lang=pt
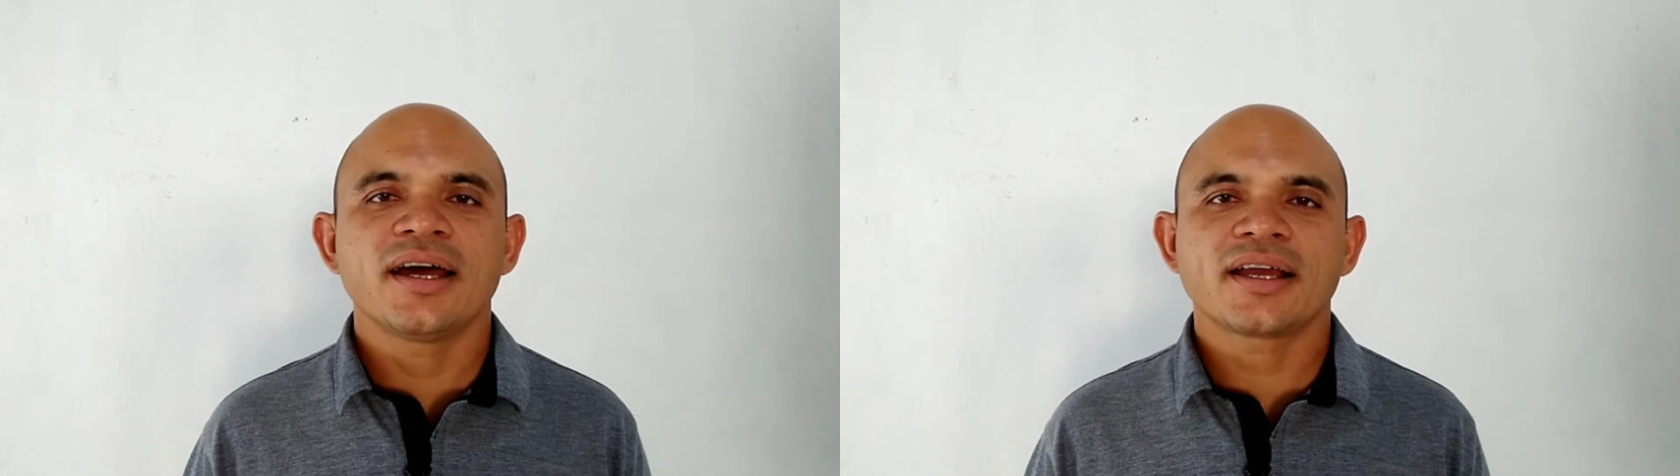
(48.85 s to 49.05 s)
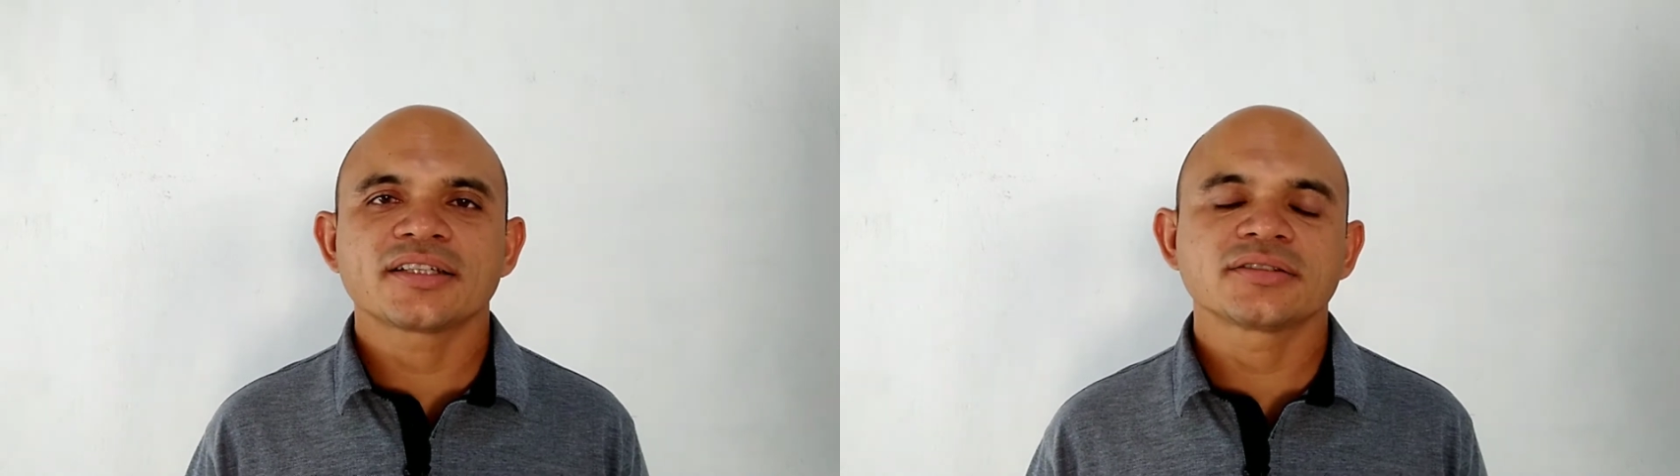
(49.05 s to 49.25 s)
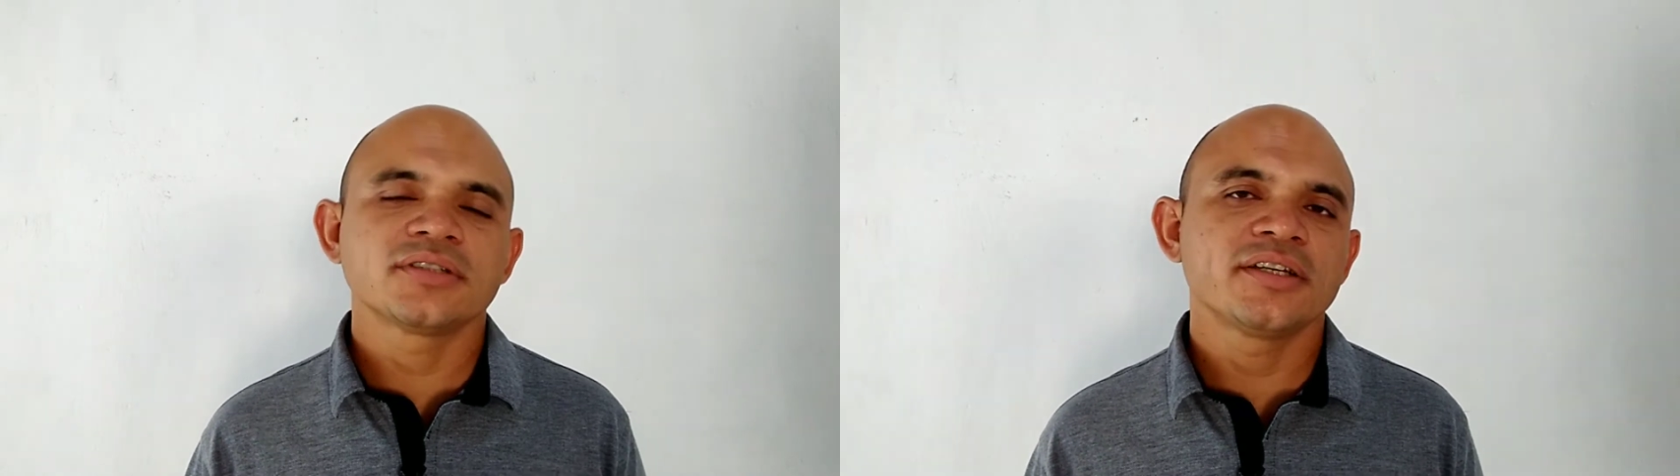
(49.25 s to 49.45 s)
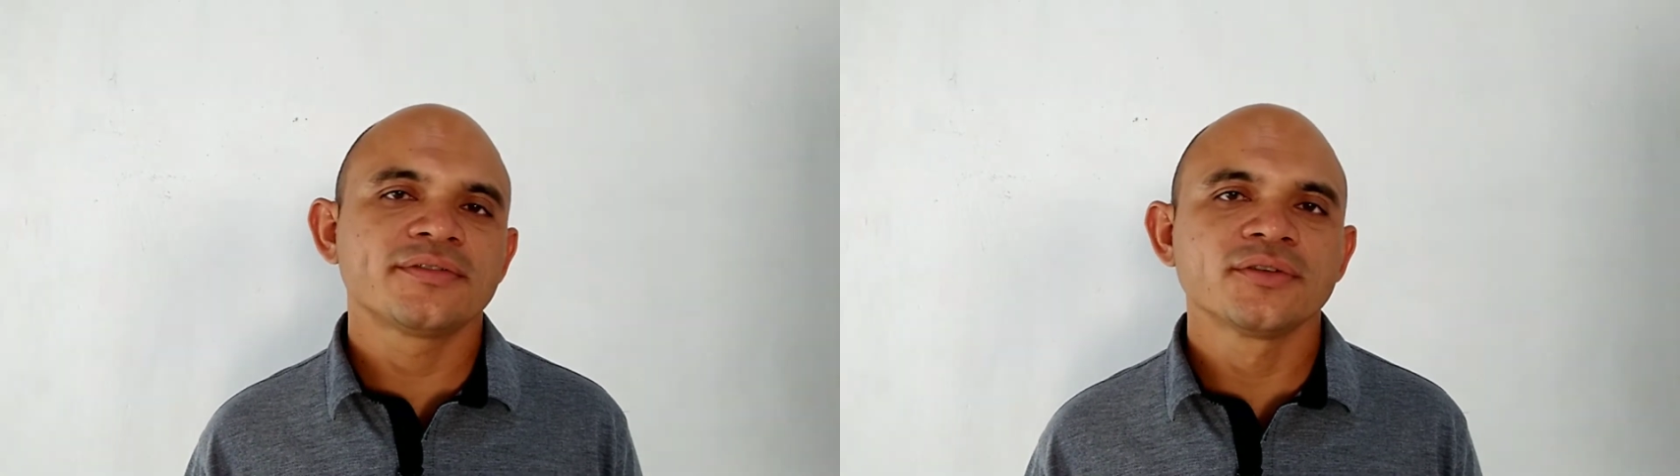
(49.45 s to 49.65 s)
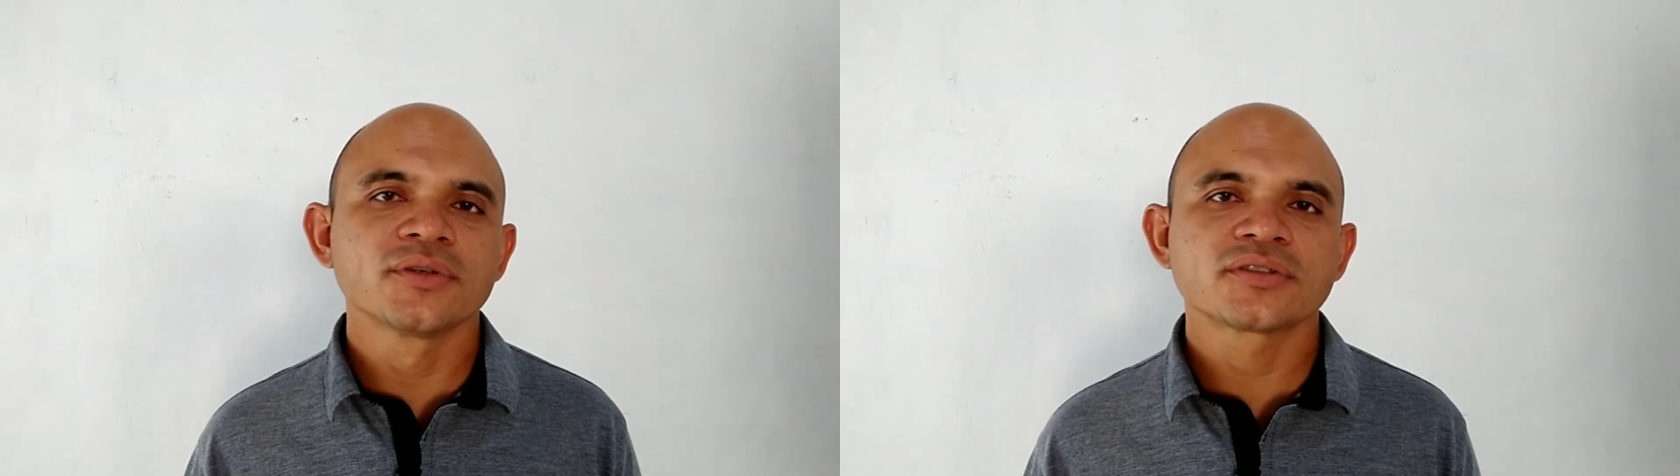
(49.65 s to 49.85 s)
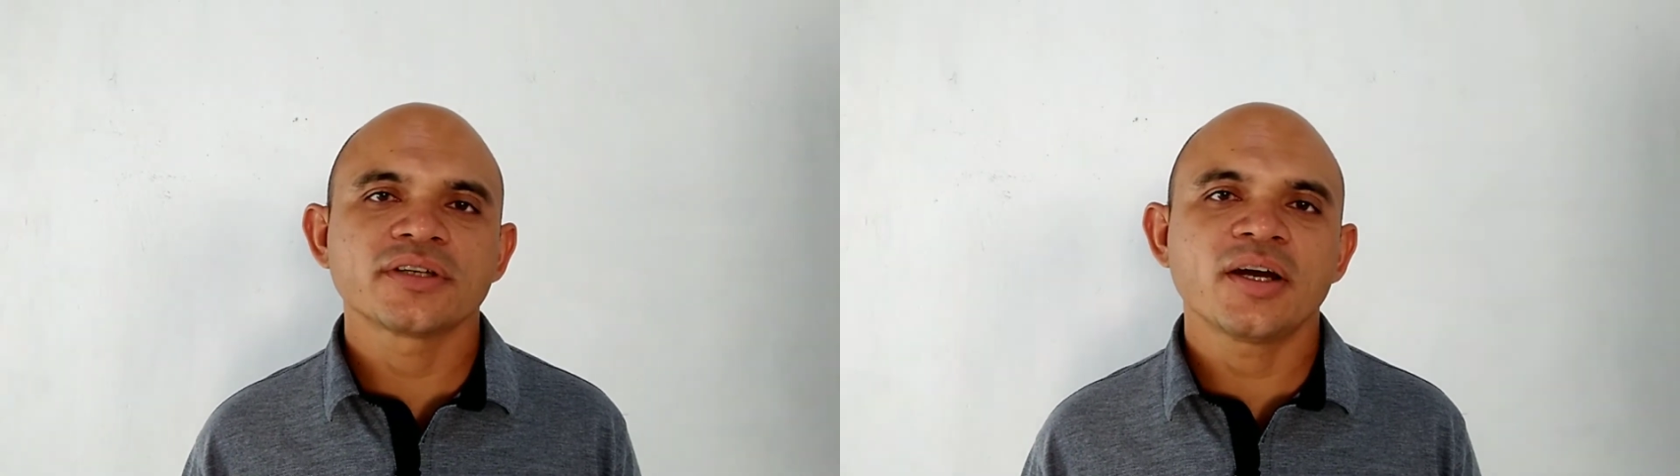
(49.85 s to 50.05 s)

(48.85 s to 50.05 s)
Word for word: A questão do refluxo